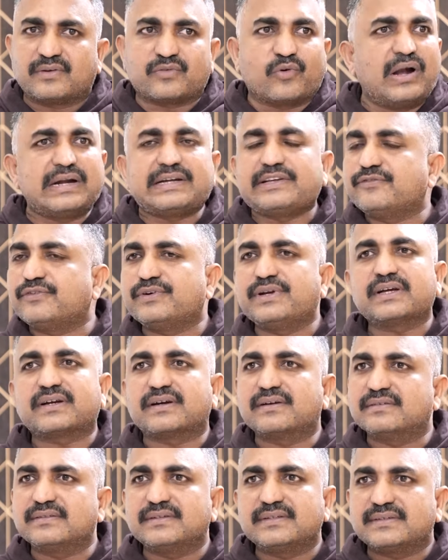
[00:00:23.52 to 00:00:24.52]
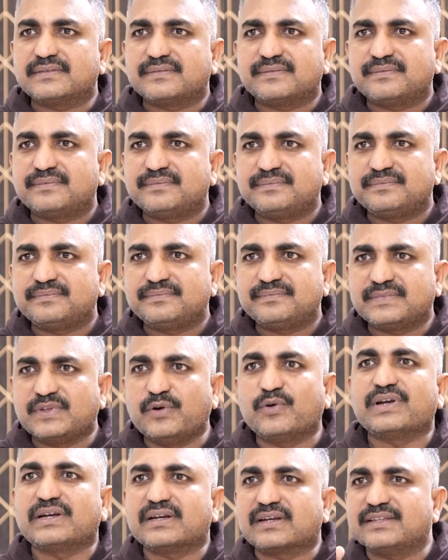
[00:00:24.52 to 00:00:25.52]
క్వాలిటీ ఫుడ్ ఎక్కడుంది
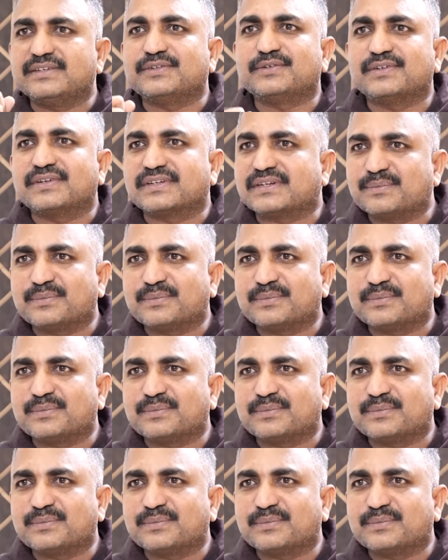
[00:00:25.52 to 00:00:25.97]
ఎవరు ఇంట్లో తింటున్నారు